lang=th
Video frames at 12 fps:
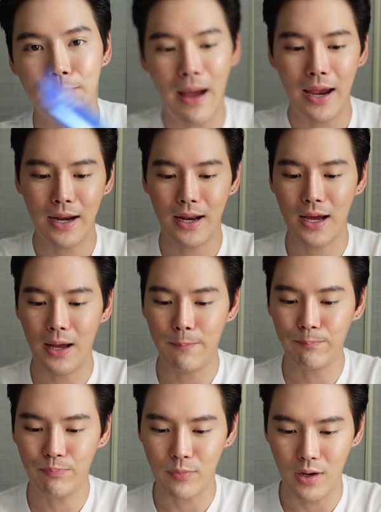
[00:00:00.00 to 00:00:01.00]
นไปนะครับ
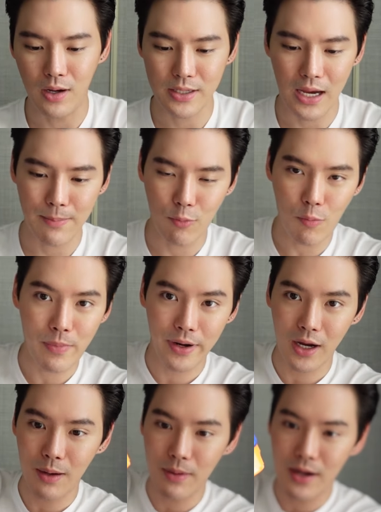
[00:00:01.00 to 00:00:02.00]
พอใช้ปุ๊บเหมือน
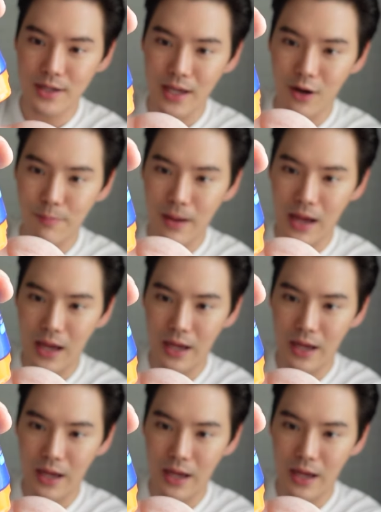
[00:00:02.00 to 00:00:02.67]
เดิมเลยใส่เข้าไป